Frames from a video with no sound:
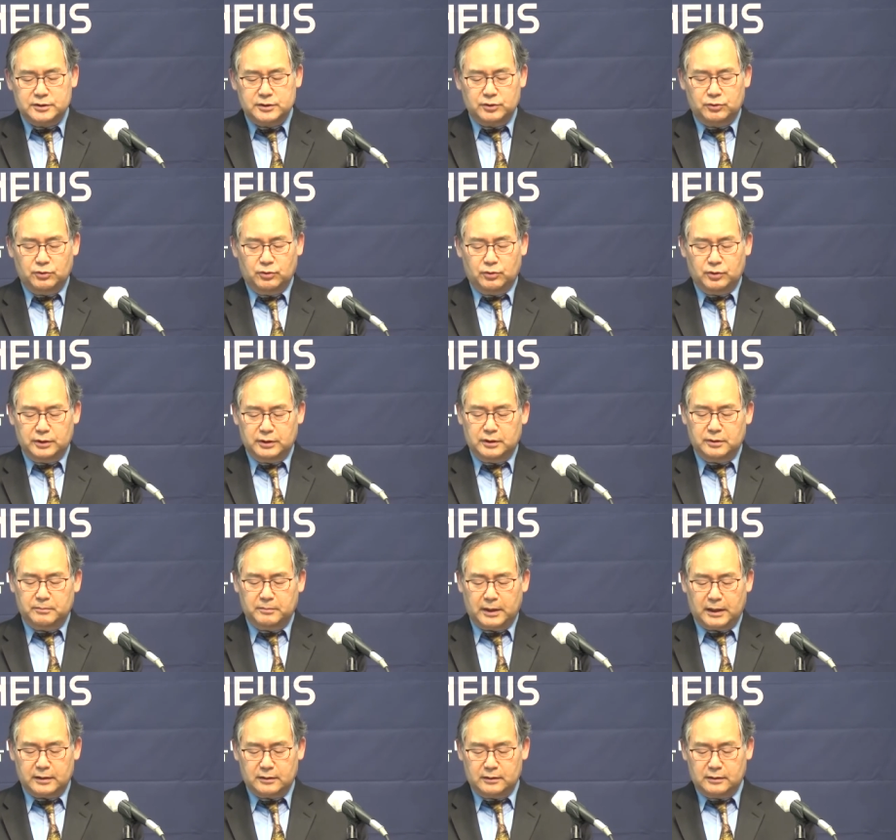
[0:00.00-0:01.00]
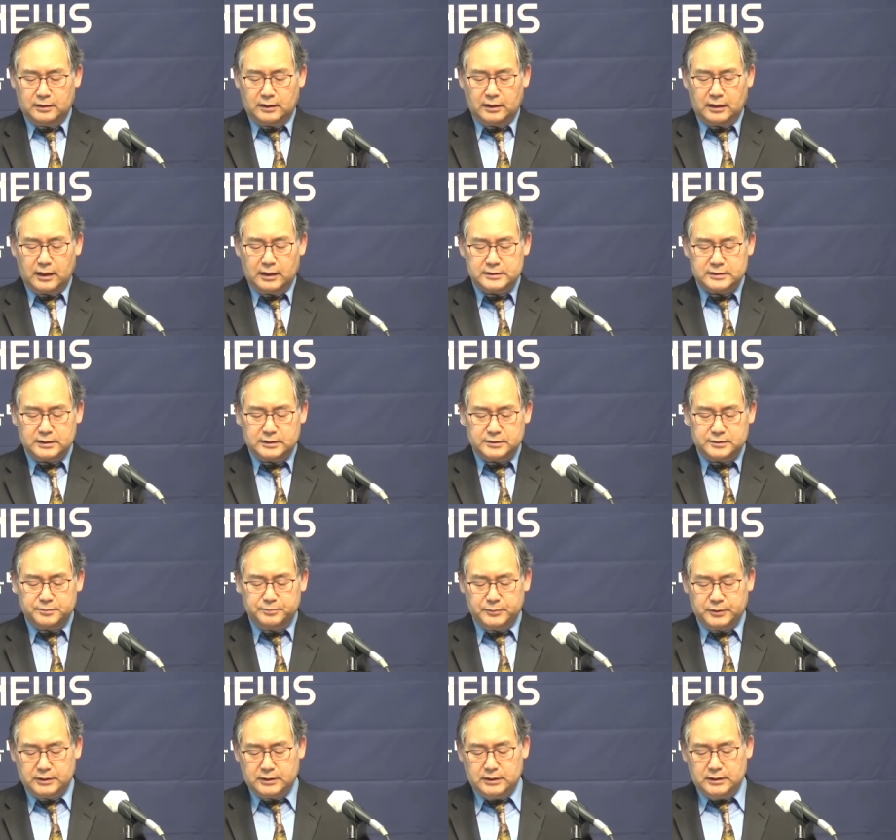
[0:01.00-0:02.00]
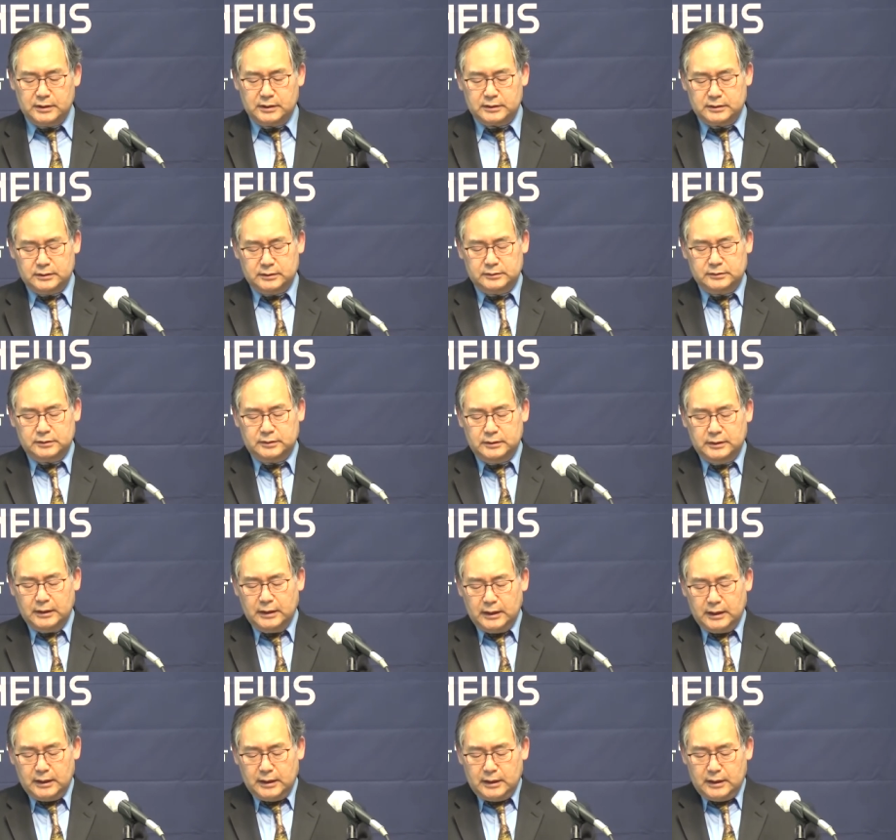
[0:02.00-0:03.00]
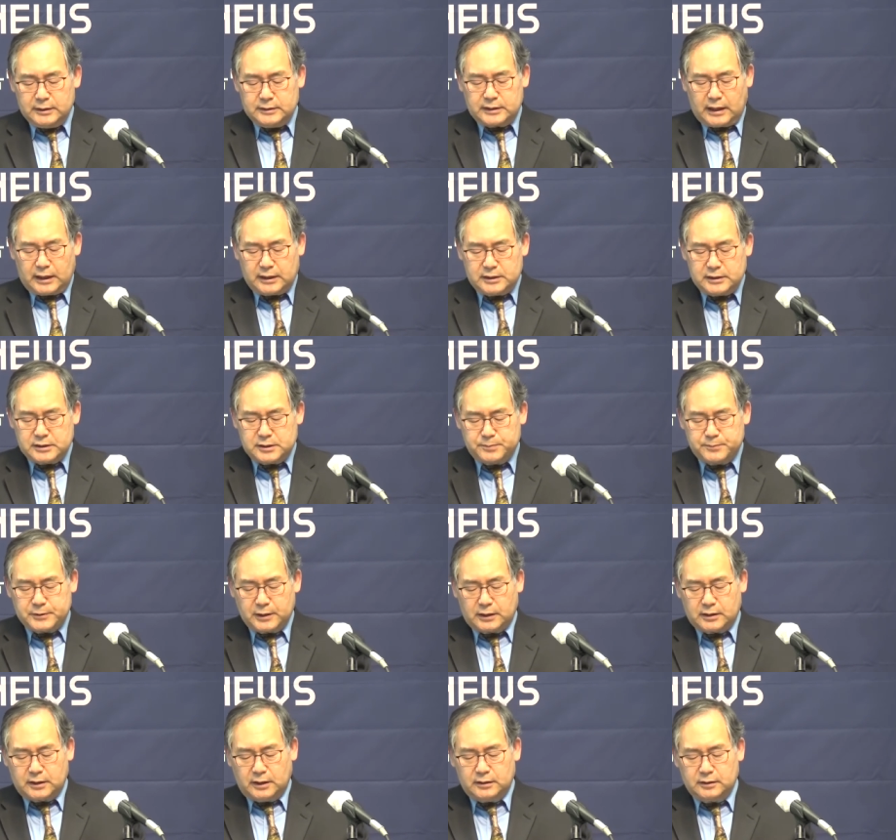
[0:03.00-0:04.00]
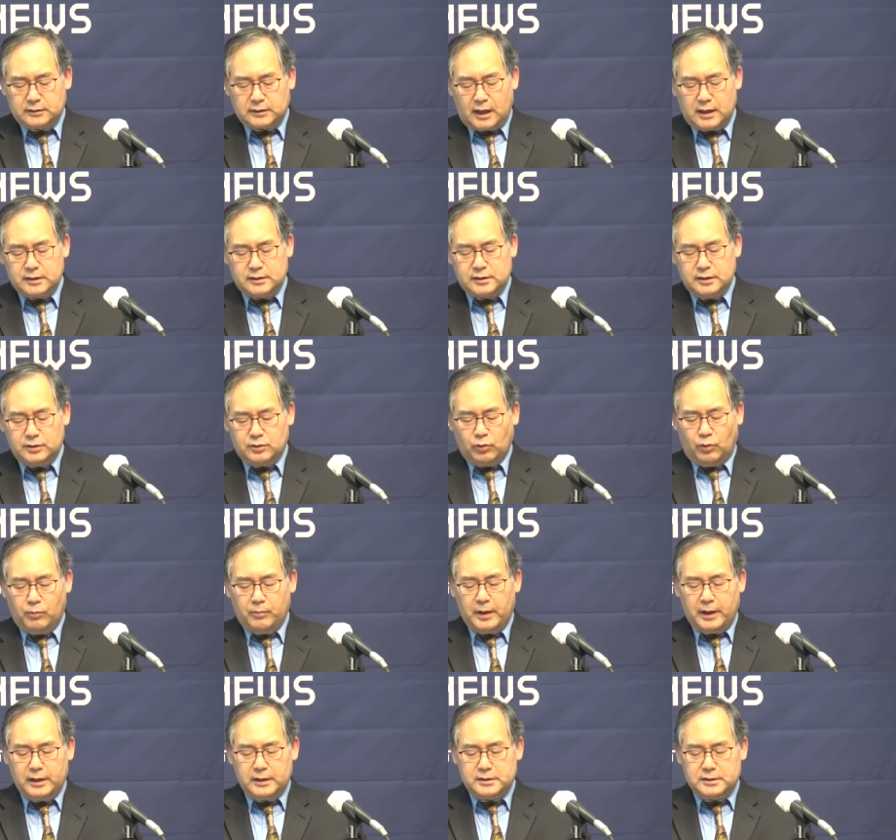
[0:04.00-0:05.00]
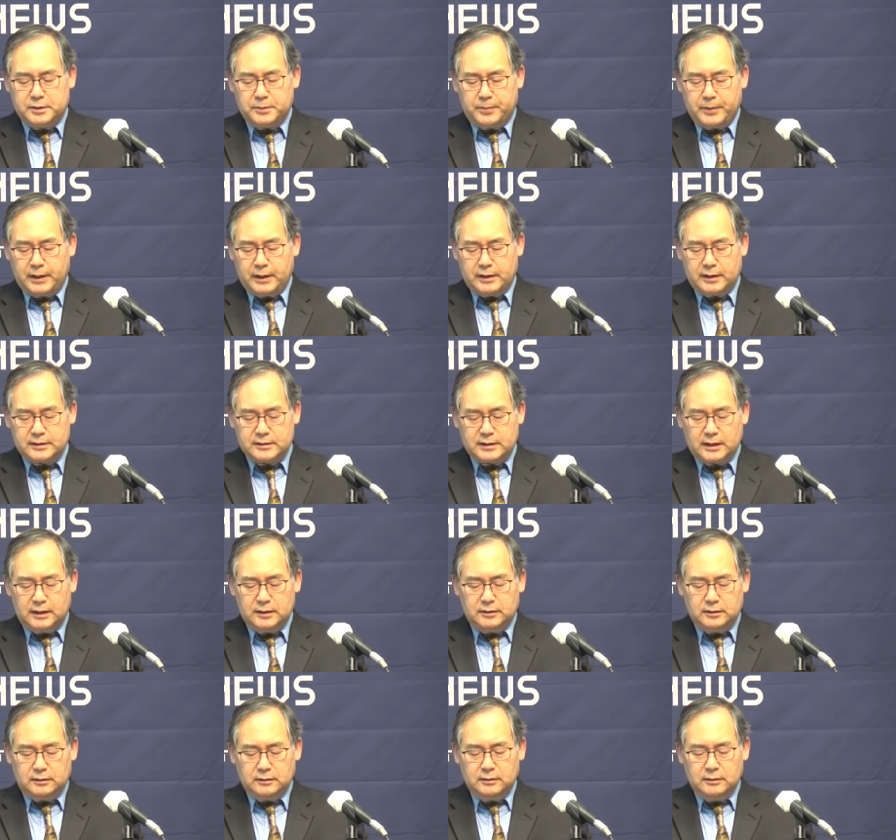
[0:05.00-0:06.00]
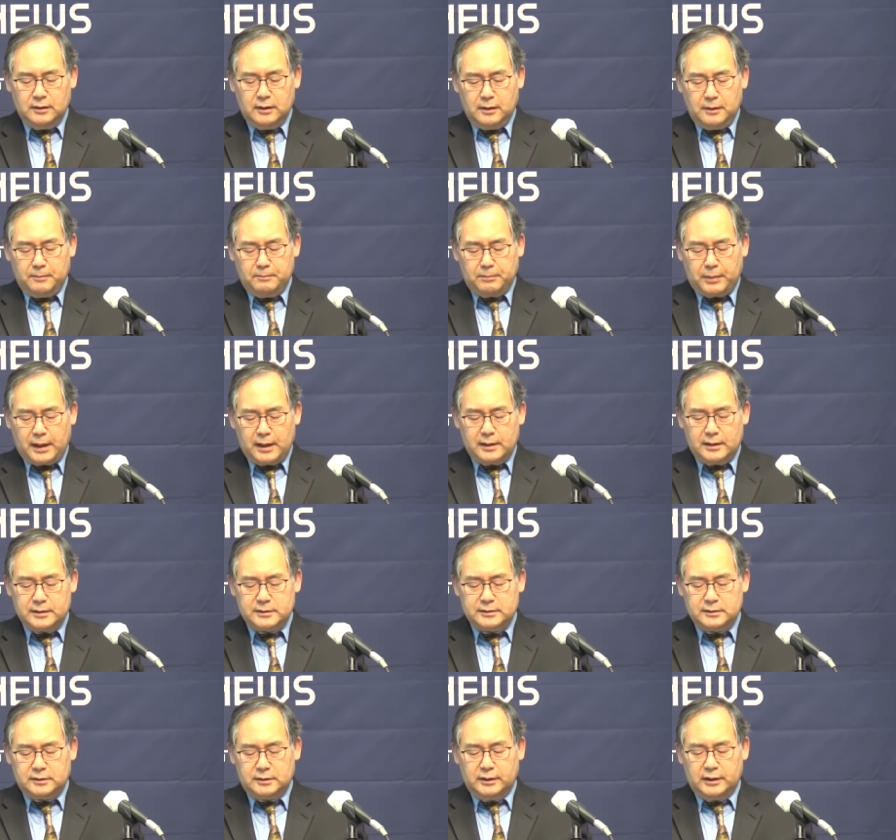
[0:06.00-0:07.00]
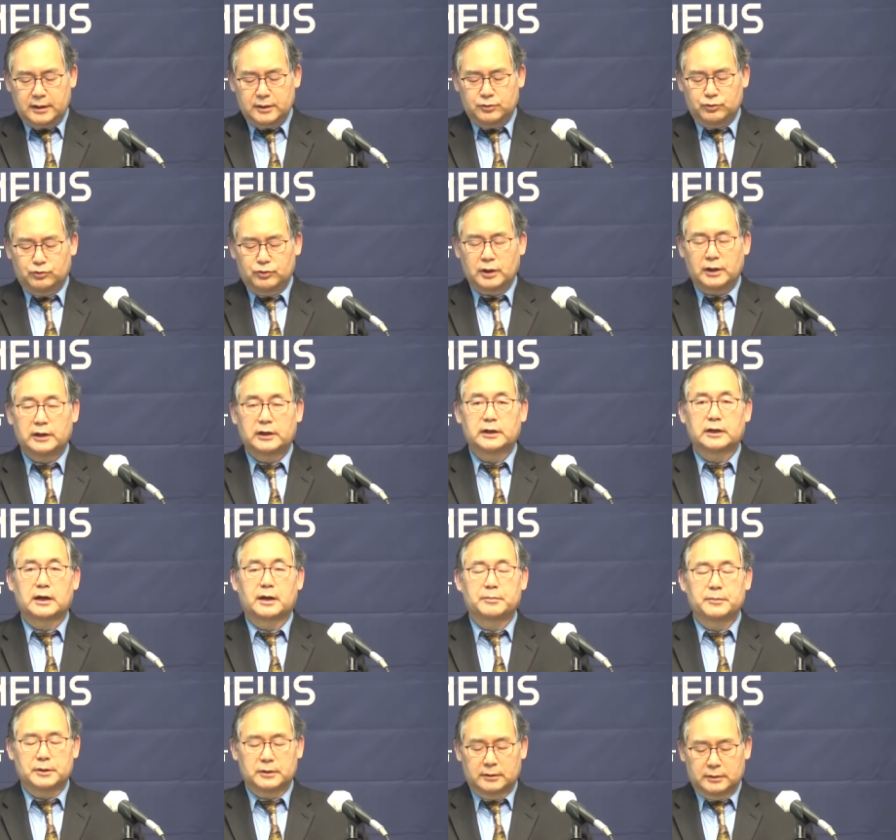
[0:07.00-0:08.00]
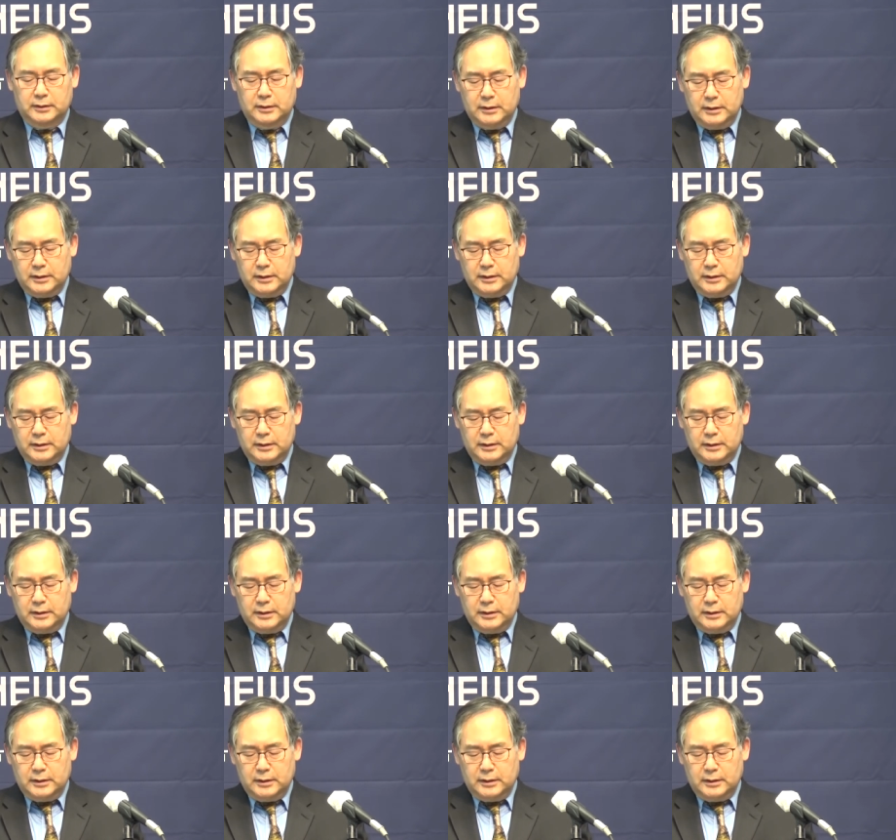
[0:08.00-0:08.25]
지고 이런 말을 하지 않습니까? 그래서 자기 십자가는 당시 로마의 지배 아래 살던 팔레스틴의 유대인이라면